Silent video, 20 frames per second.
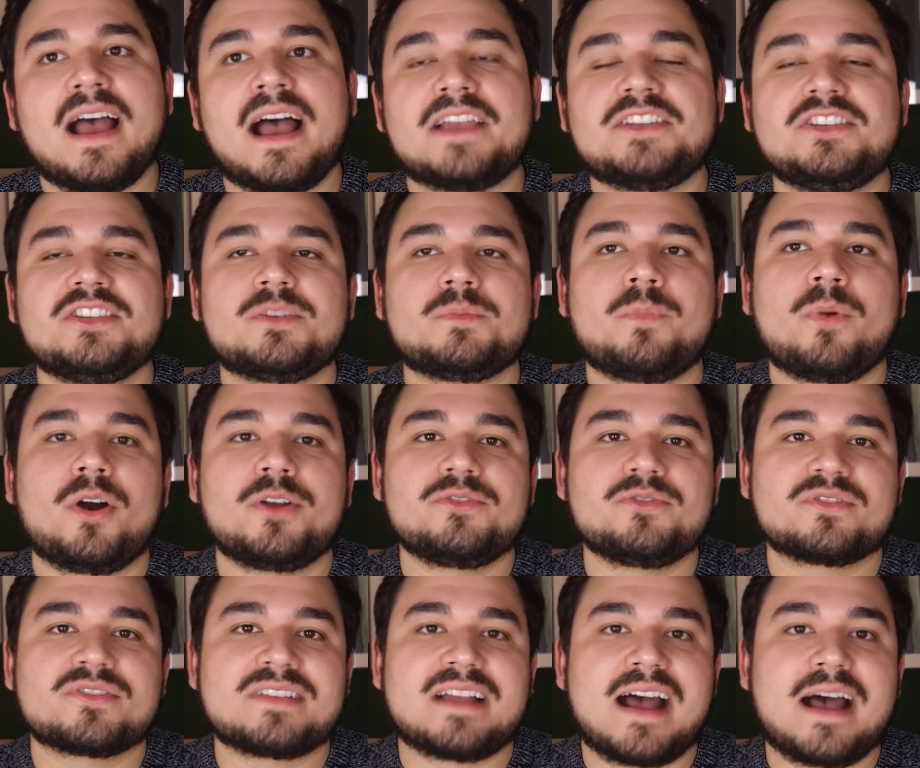a gente
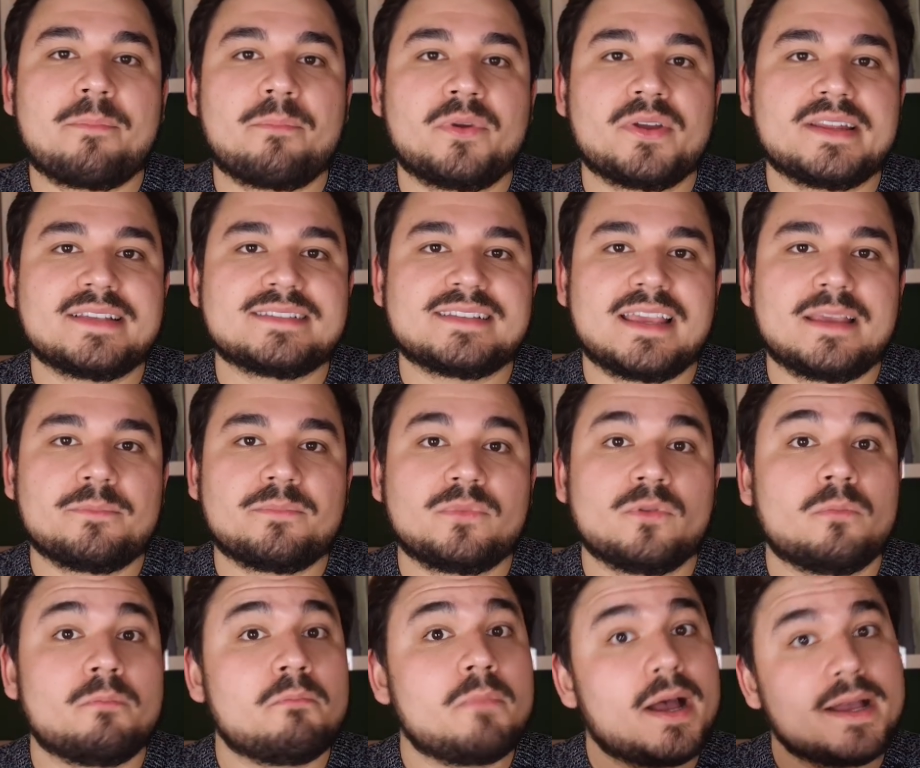pode usar, por
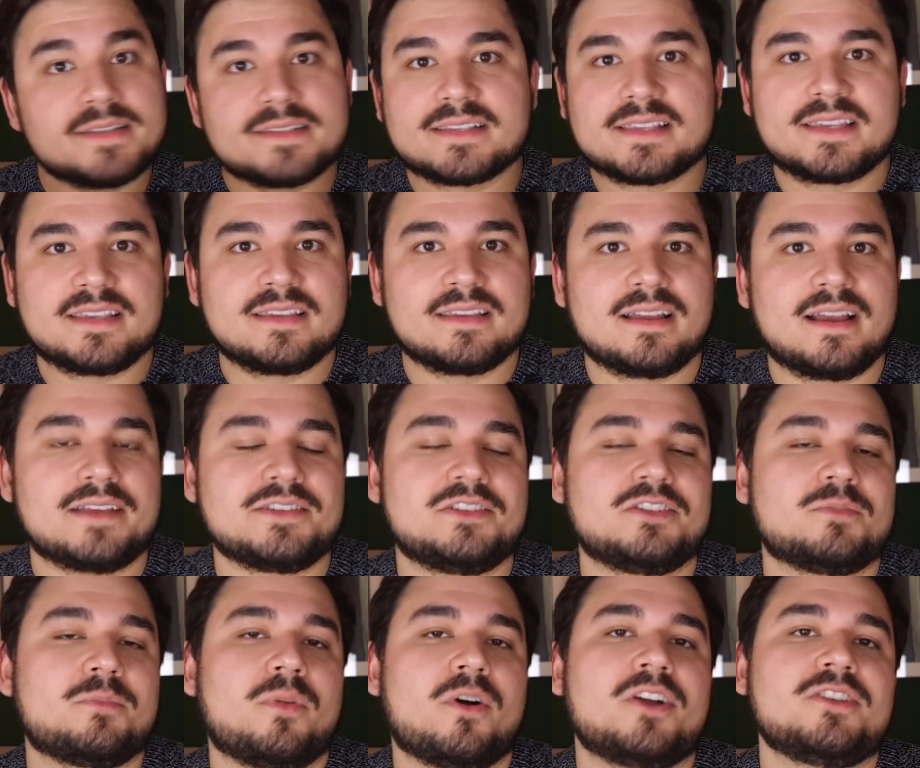exemplo, musk. A
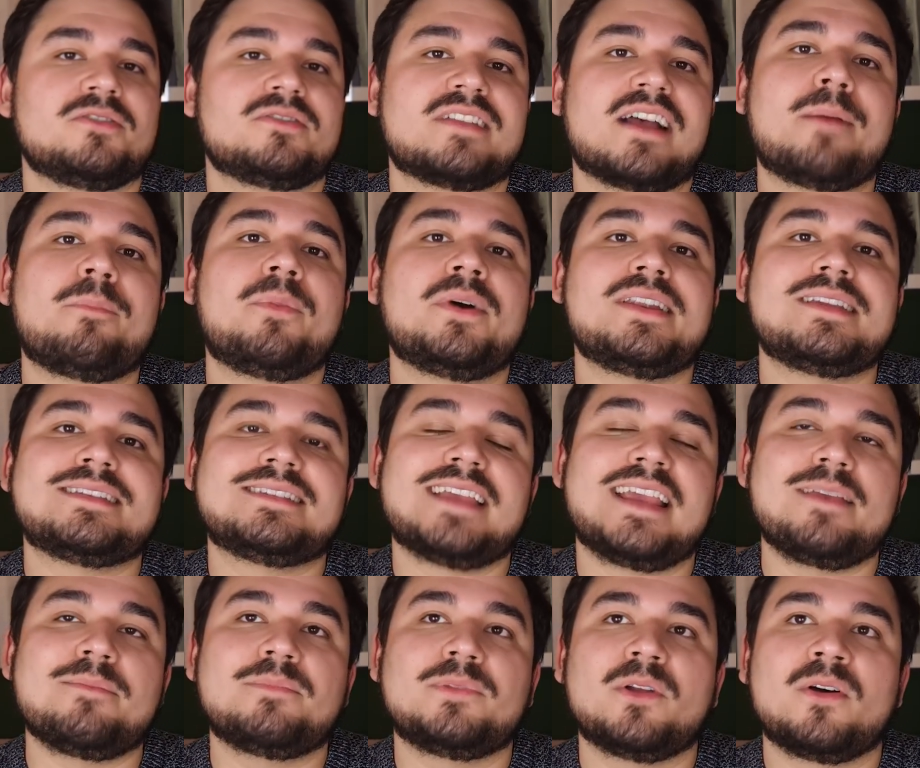gente pode usar, por
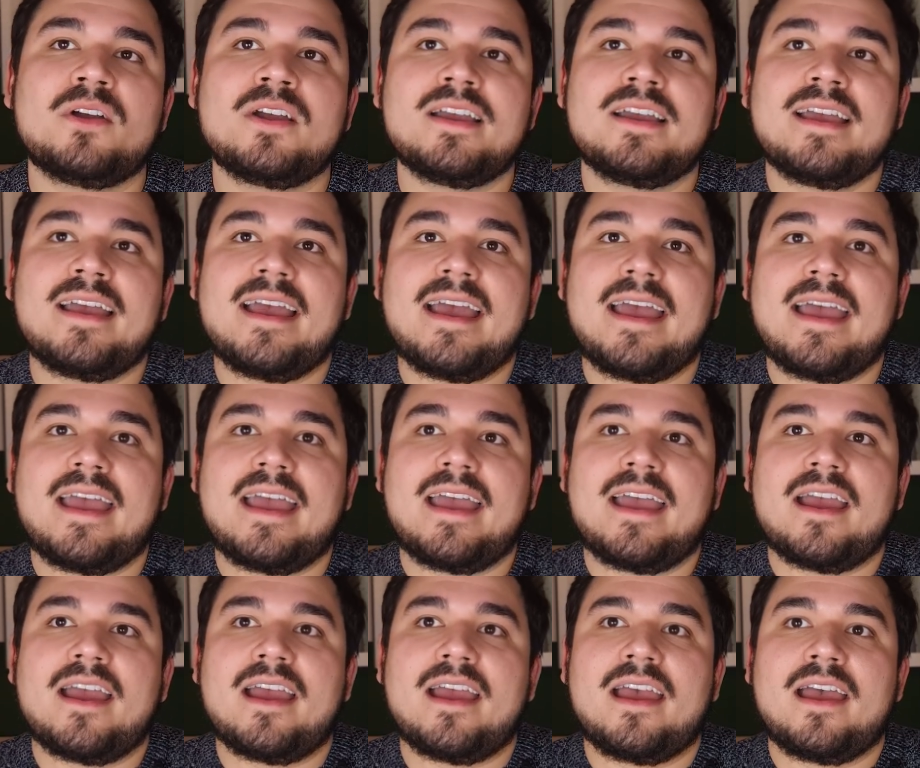exemplo,
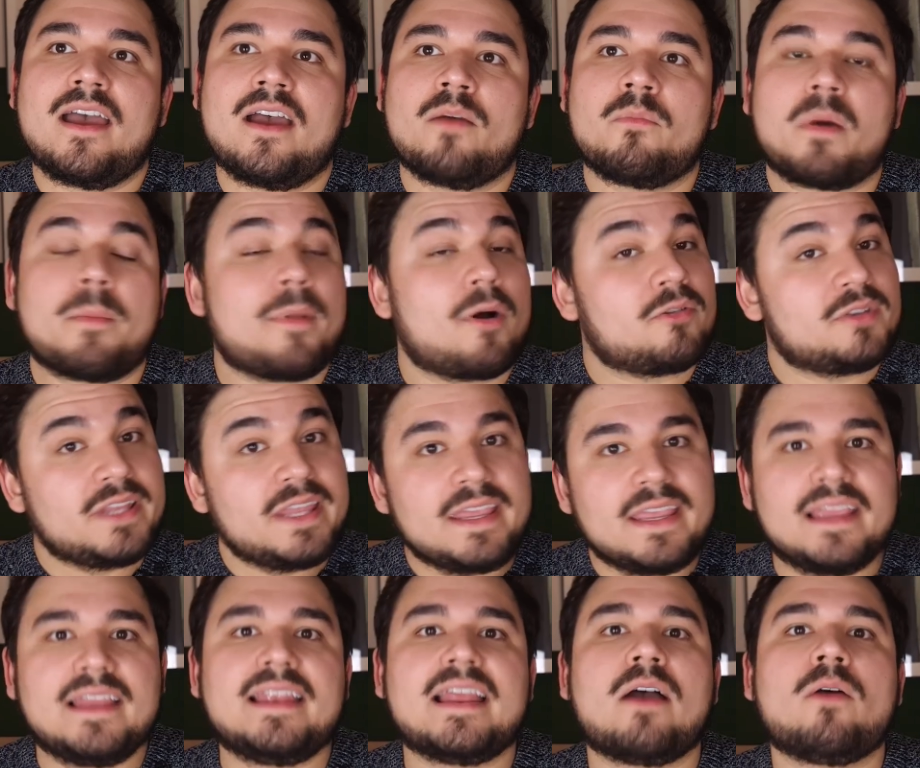é, uma
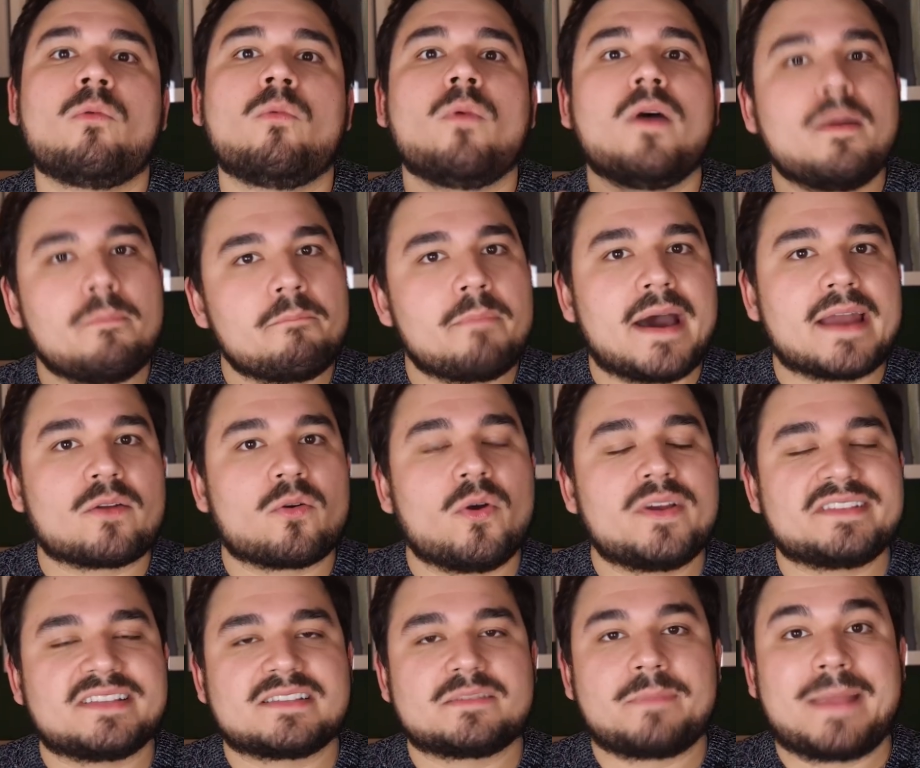baunilha, um âmbar,
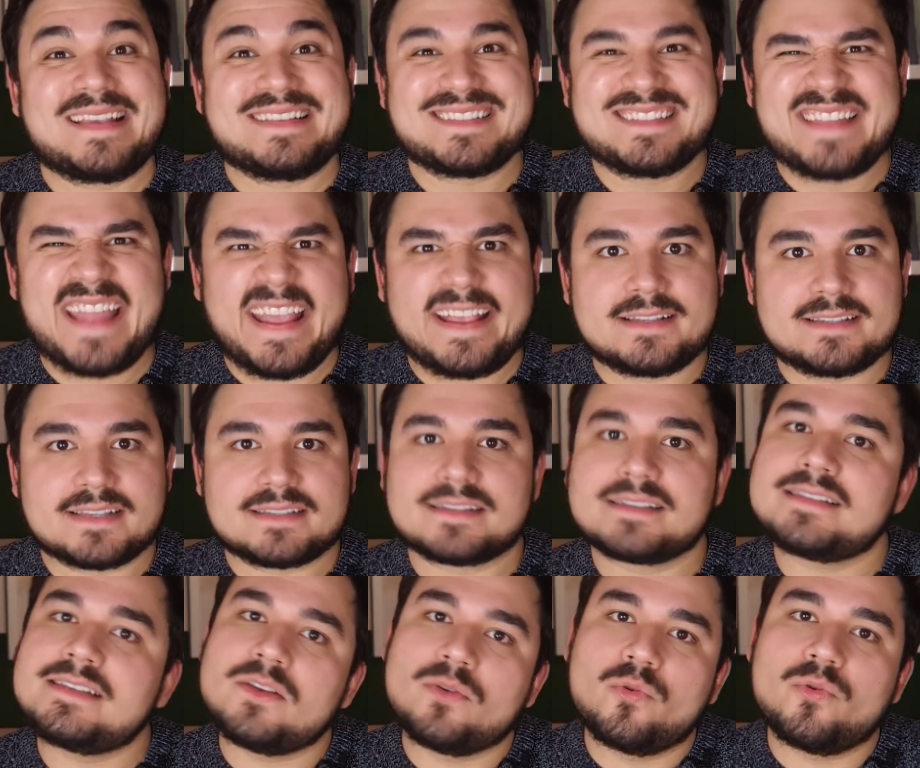coisas mais densas
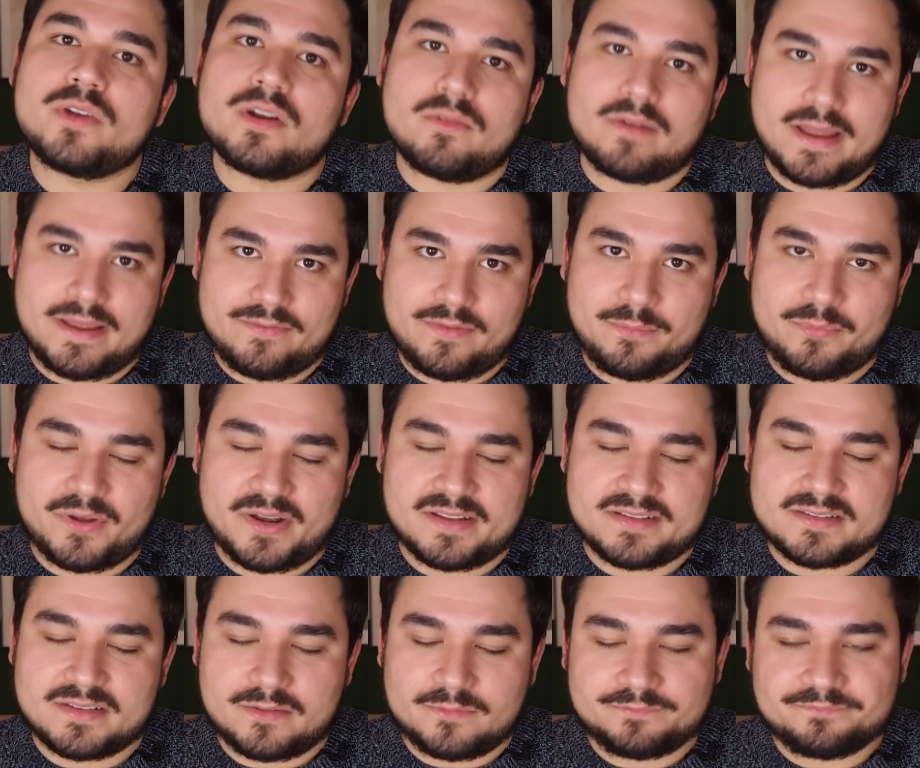que seguram a
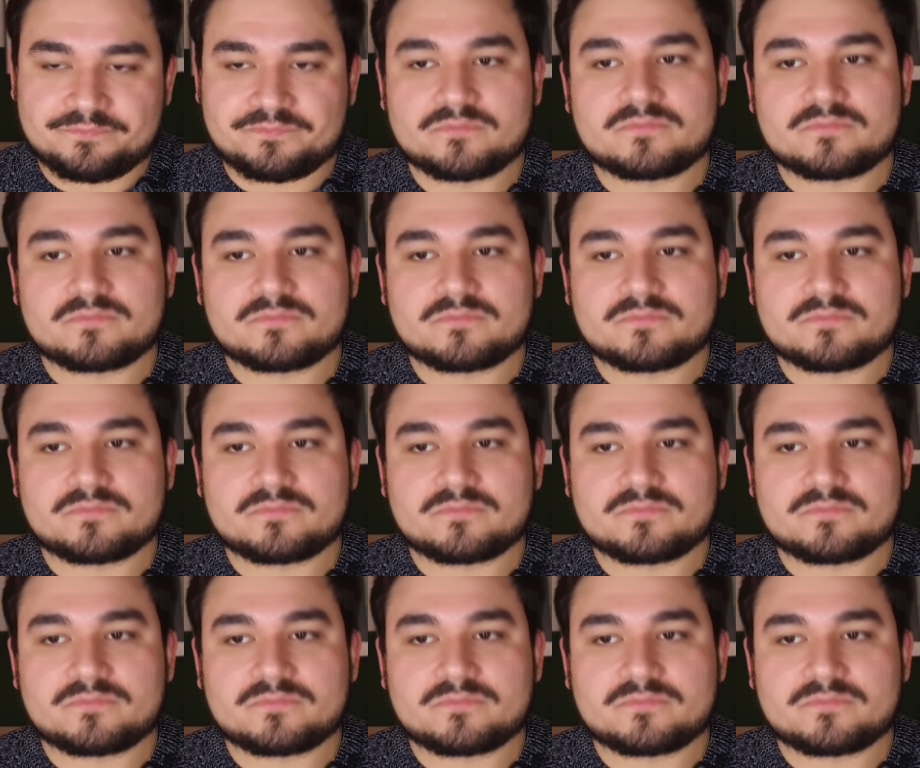evaporação.